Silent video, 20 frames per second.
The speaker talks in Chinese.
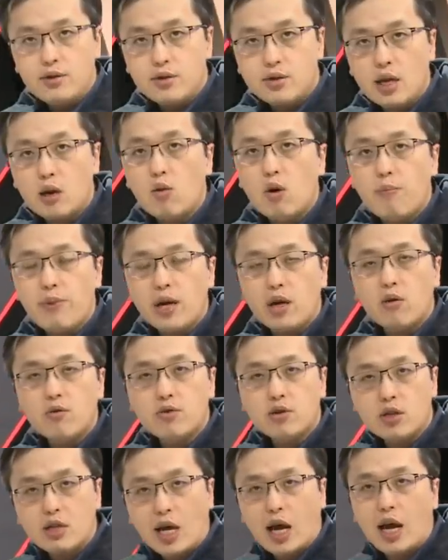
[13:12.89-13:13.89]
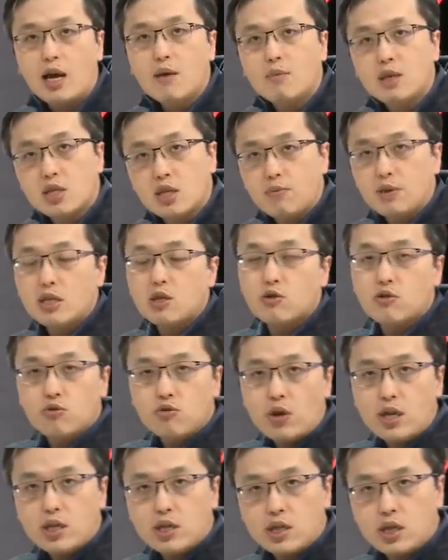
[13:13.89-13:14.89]
像我背后这台梅兹比奇
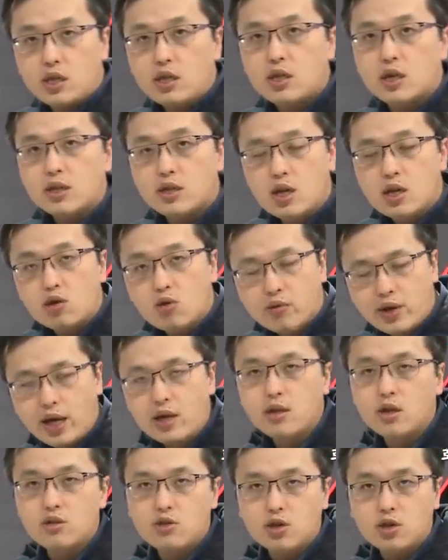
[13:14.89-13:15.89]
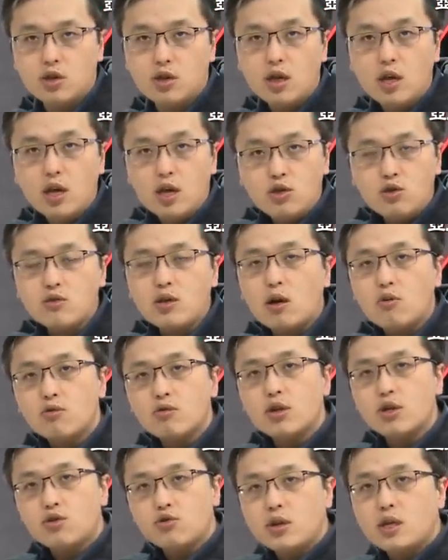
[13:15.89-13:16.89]
最新的电动概念车，就导入
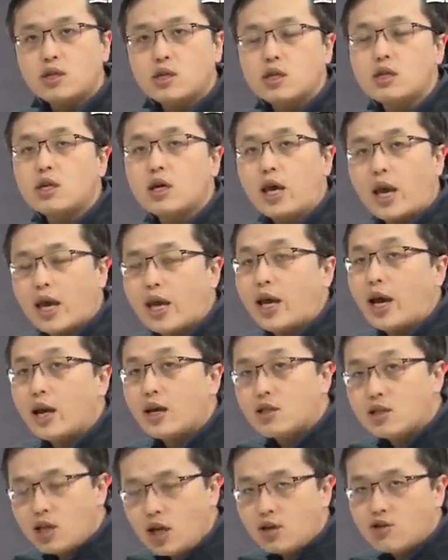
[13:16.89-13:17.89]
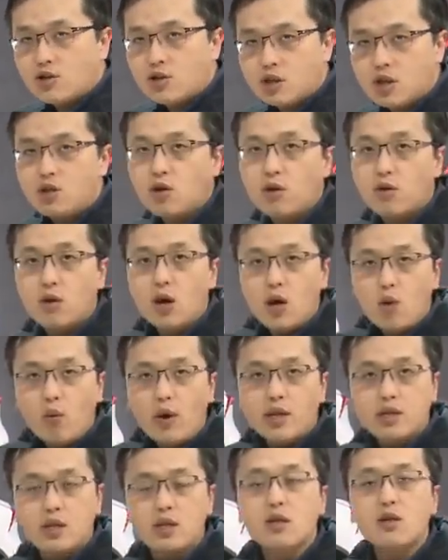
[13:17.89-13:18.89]
了最新的 AI 驾驶系统，
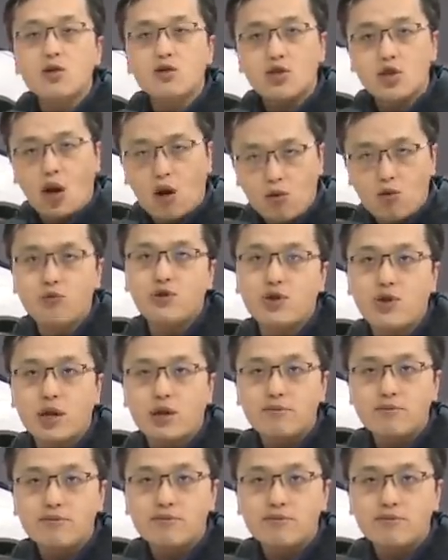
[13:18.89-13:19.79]
外形超酷炫。